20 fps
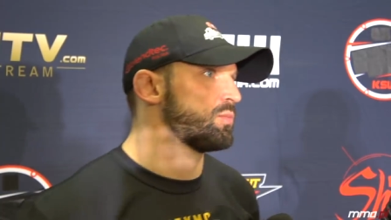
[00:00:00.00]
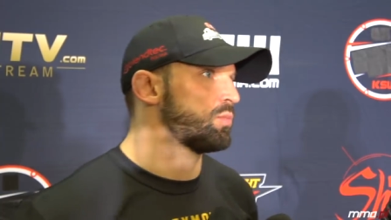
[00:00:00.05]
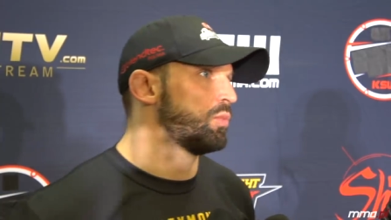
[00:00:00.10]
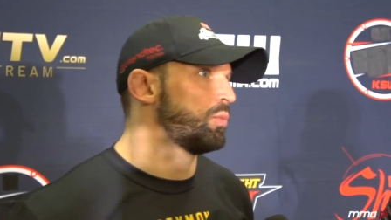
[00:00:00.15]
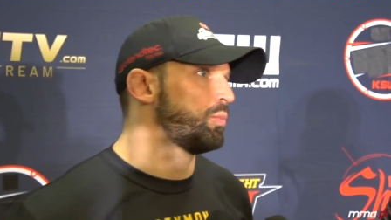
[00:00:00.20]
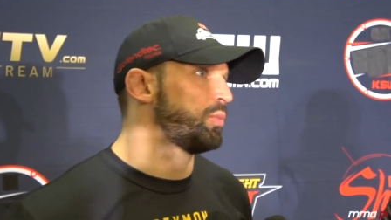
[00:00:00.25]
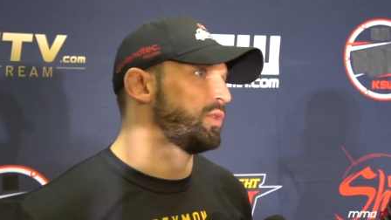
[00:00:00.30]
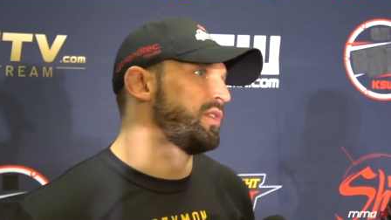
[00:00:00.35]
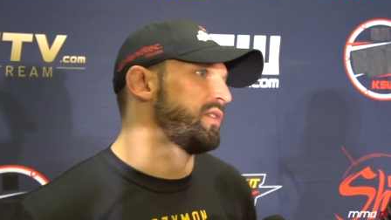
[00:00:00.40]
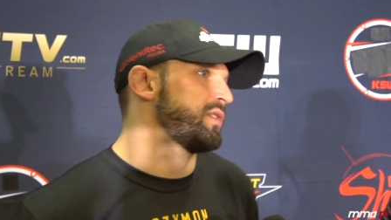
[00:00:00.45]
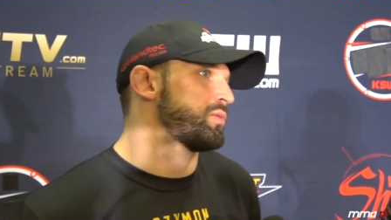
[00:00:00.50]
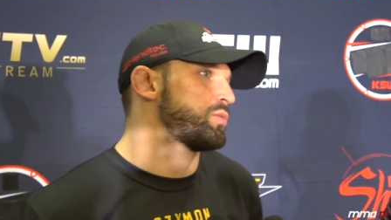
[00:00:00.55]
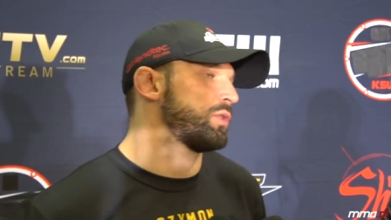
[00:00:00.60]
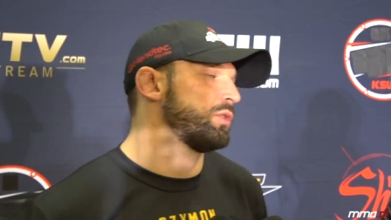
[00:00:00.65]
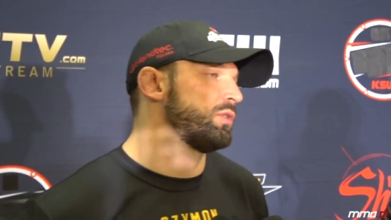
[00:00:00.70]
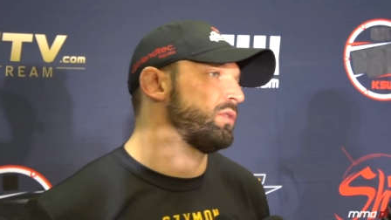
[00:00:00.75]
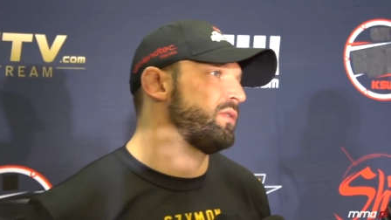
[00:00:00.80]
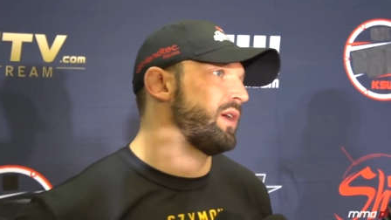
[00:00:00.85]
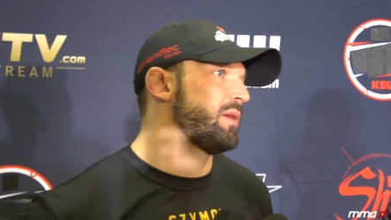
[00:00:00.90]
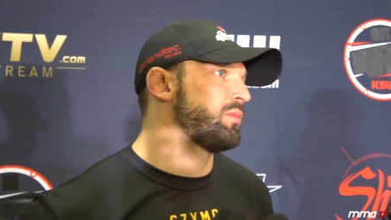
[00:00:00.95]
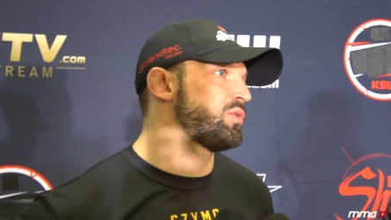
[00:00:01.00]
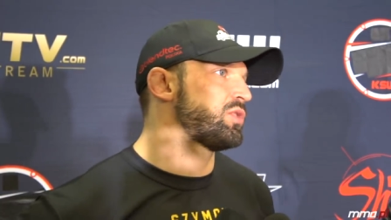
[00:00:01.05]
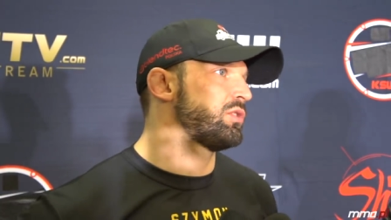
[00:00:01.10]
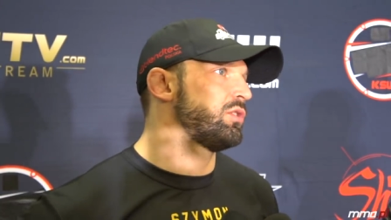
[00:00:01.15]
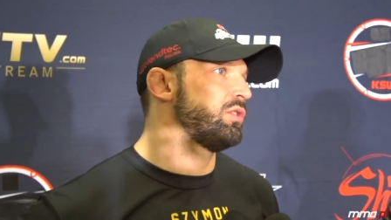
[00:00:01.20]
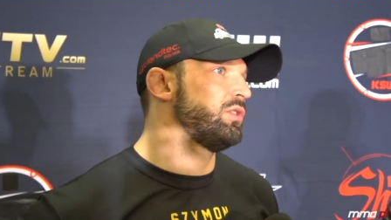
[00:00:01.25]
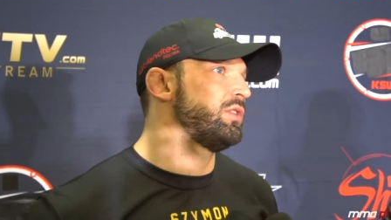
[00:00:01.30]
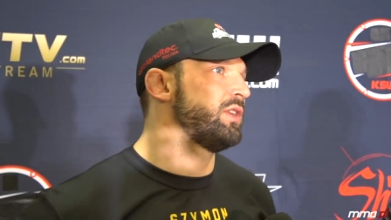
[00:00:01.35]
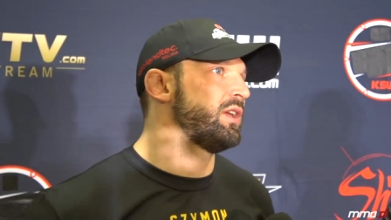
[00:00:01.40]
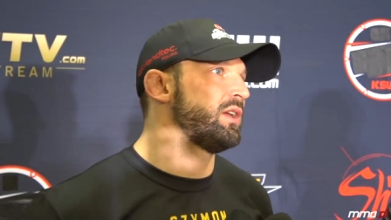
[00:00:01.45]
nie, ponieważ przygotowałem się
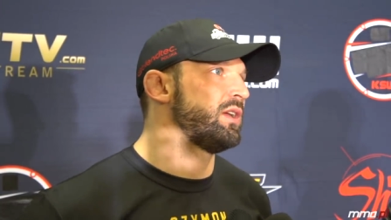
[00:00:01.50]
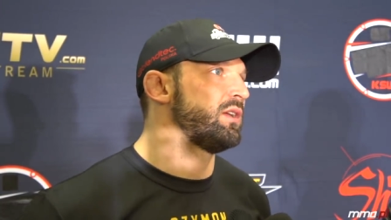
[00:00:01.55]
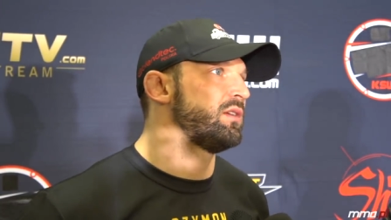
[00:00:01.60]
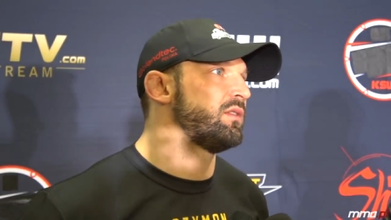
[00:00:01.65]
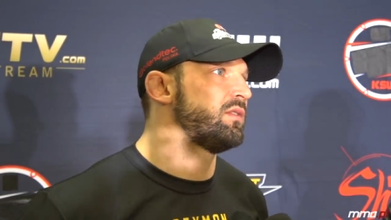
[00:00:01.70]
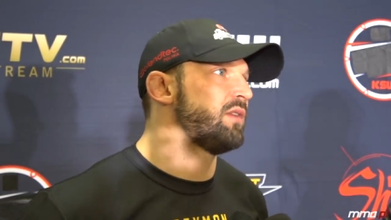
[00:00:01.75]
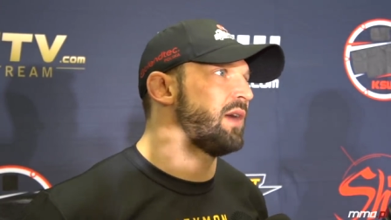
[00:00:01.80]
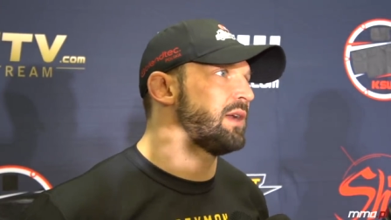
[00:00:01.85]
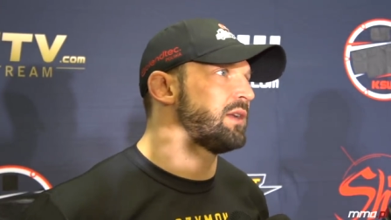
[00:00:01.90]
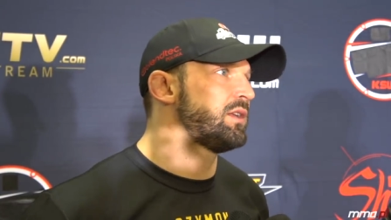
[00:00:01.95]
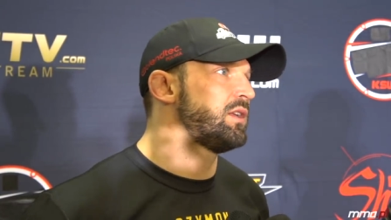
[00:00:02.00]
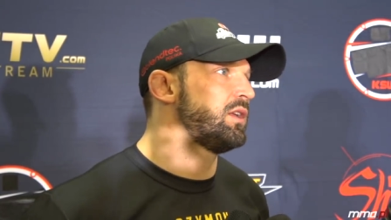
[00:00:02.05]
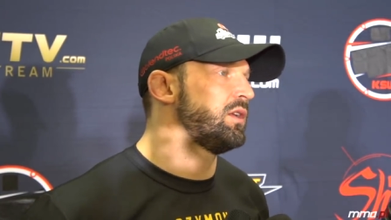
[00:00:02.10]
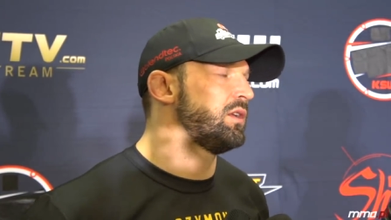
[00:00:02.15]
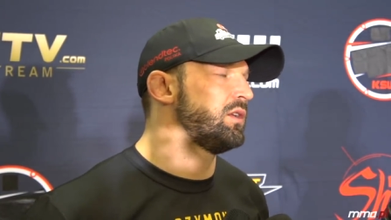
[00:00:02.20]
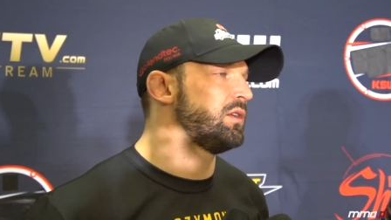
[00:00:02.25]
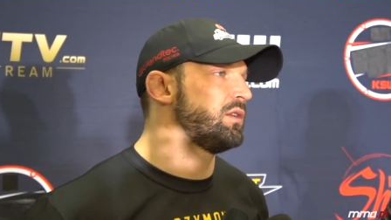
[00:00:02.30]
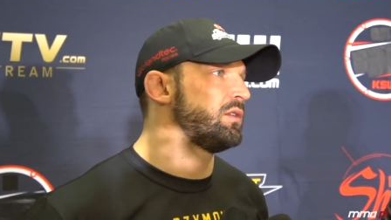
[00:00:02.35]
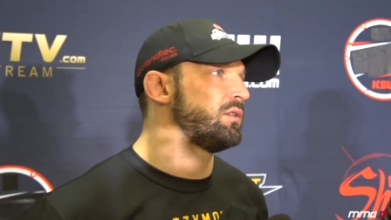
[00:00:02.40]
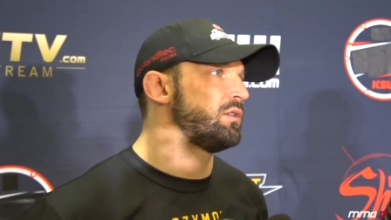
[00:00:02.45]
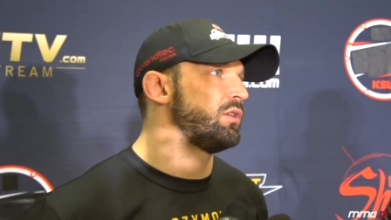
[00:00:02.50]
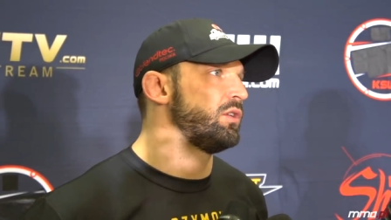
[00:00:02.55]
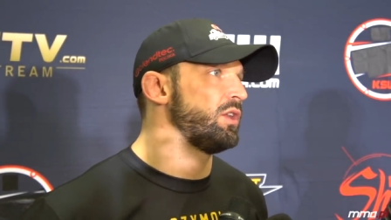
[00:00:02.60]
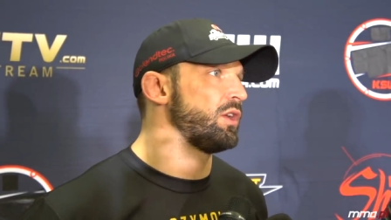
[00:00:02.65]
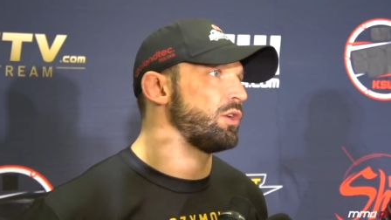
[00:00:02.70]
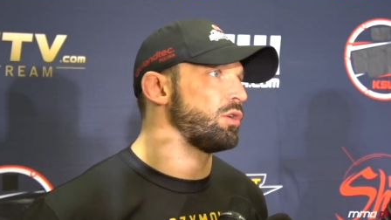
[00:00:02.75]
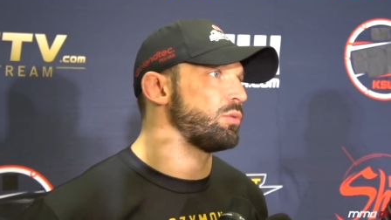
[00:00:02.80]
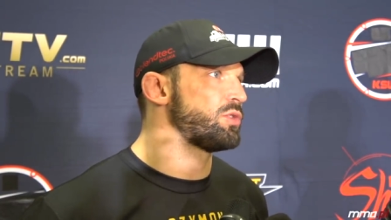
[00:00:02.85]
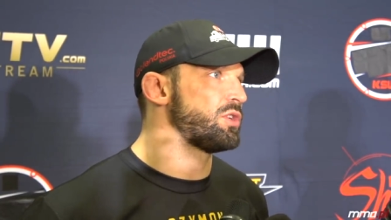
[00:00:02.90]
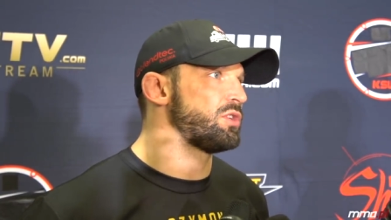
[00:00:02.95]
do innej walki, do
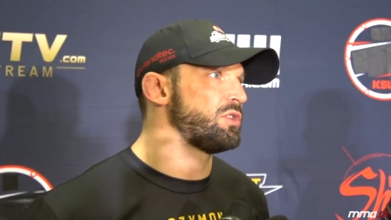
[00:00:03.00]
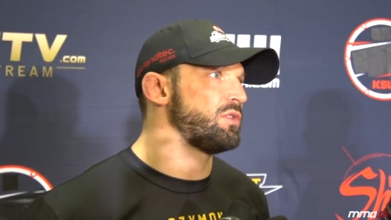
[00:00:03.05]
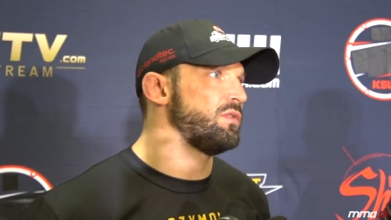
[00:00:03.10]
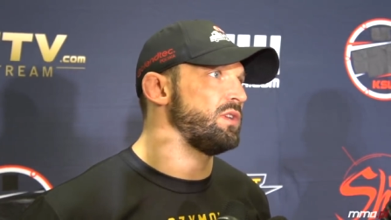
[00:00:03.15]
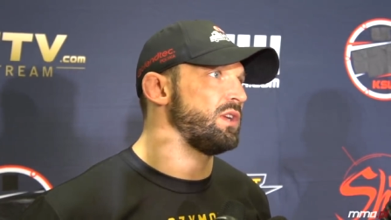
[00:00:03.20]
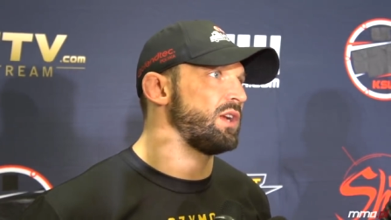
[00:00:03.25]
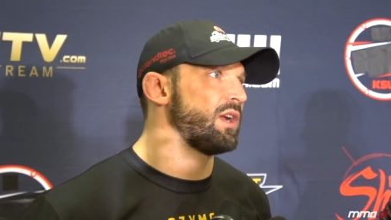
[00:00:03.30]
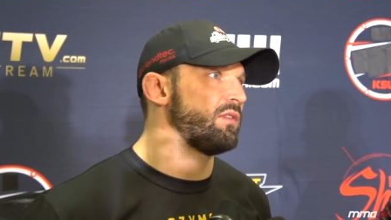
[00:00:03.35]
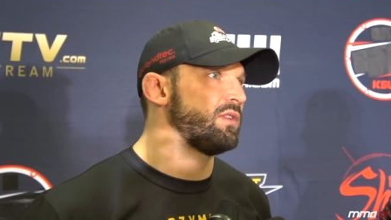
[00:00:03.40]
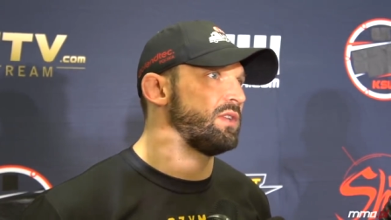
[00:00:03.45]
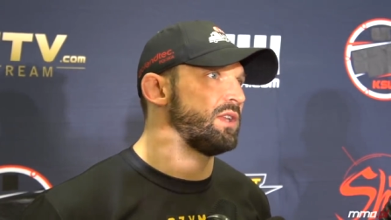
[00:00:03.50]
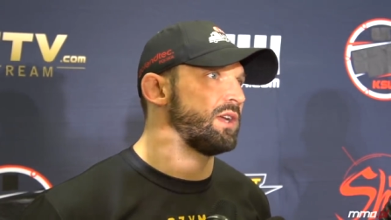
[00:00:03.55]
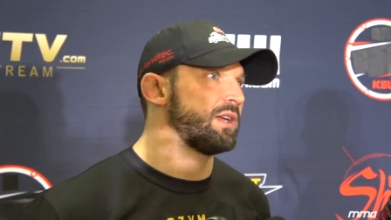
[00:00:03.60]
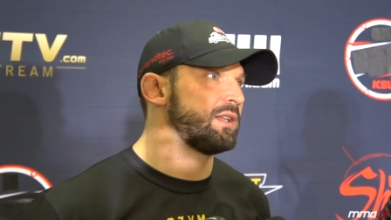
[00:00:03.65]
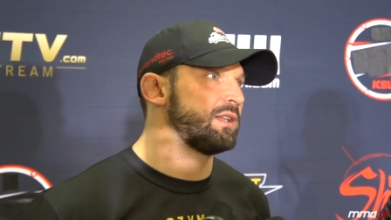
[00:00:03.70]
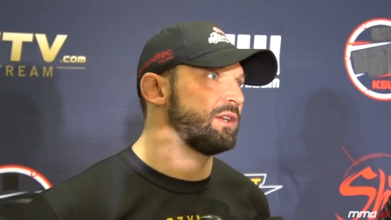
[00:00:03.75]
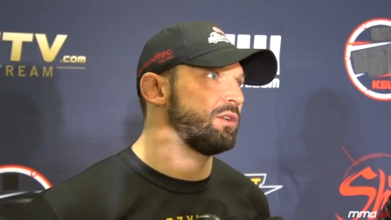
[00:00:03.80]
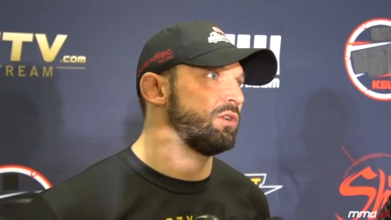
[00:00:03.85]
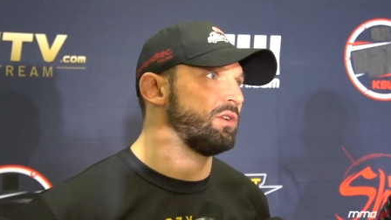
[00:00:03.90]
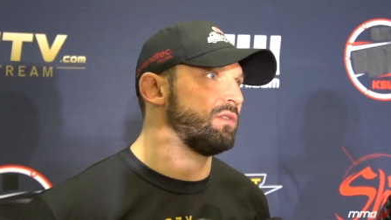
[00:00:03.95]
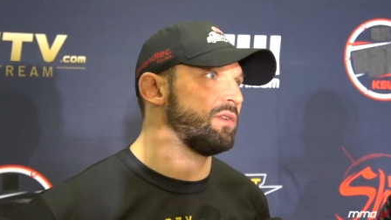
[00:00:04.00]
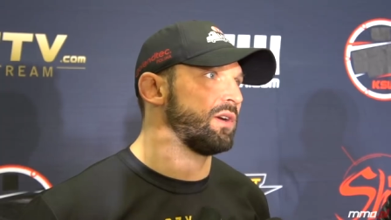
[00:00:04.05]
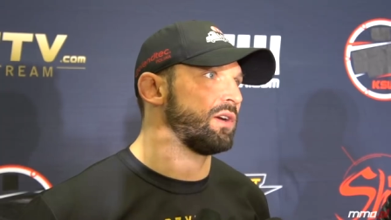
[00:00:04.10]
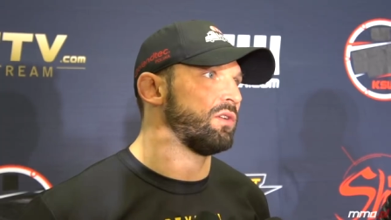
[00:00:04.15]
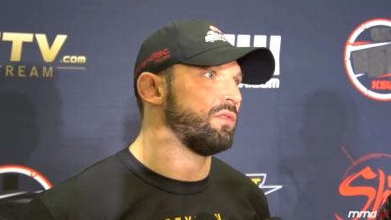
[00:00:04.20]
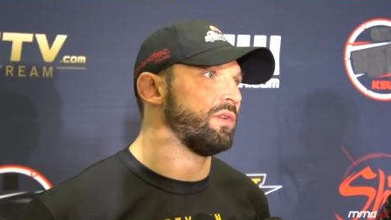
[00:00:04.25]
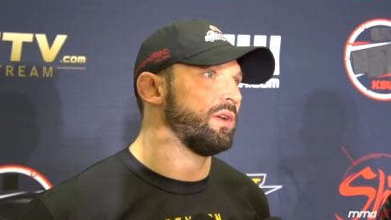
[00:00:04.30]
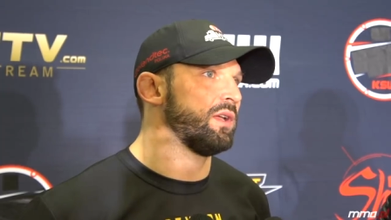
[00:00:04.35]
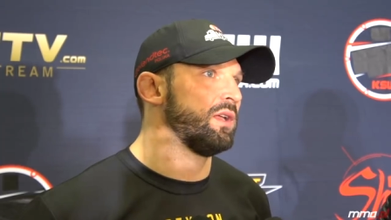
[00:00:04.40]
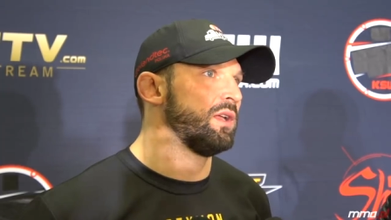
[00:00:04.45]
innego przeciwnika w innej kategorii
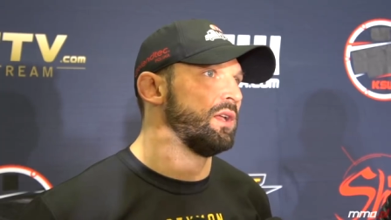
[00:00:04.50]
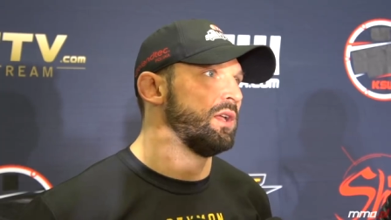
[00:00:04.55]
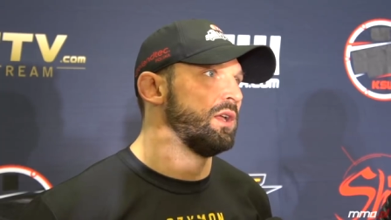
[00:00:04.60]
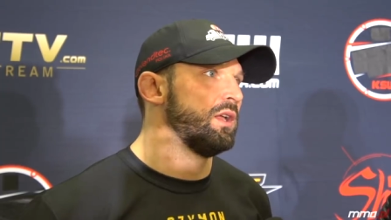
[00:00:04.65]
wagowej